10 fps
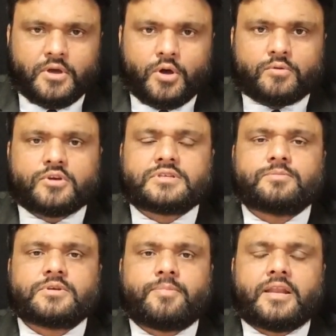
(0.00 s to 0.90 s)
और वह
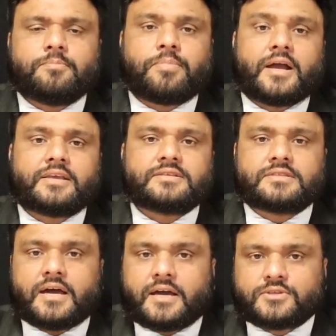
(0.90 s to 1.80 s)
सबसे पहले
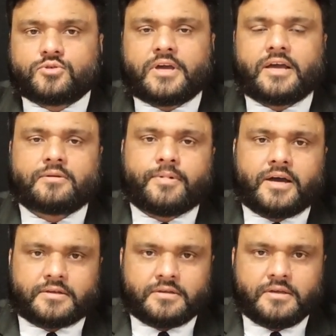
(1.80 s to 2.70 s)
पाकिस्तान जो है
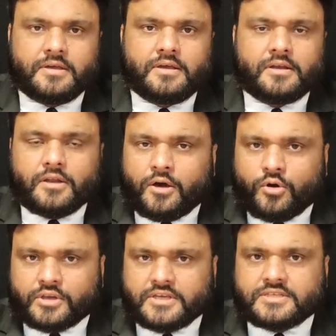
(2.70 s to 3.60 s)
अखबार
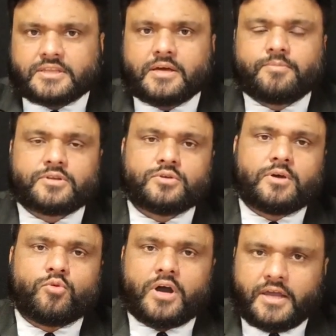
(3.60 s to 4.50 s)
लाहौर की सतह पर जो
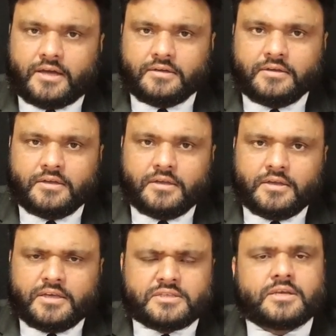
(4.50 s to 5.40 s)
है वो आया
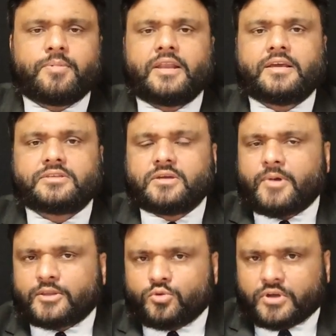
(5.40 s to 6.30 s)
इससे पहले
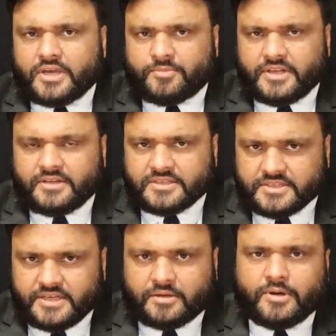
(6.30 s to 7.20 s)
जमातों के अपने
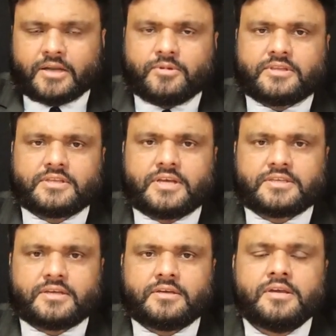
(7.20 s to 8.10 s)
नज़री अखबार भी थे
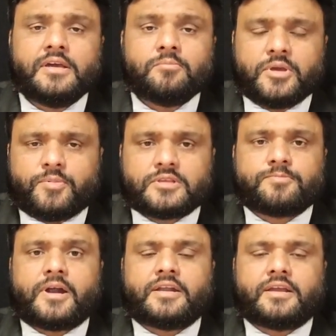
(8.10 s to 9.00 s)
जैसे पीपल्स
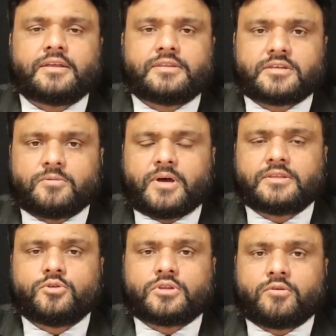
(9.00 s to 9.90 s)
पार्टी का
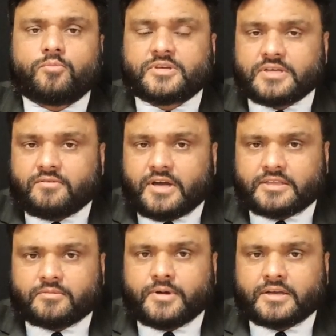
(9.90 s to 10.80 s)
तर्जमान जो था वो
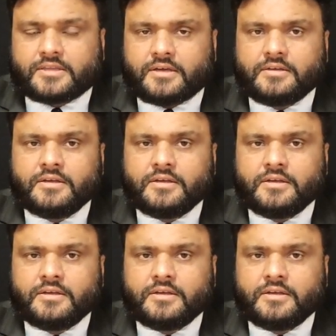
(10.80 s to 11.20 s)
मसावत अखबार था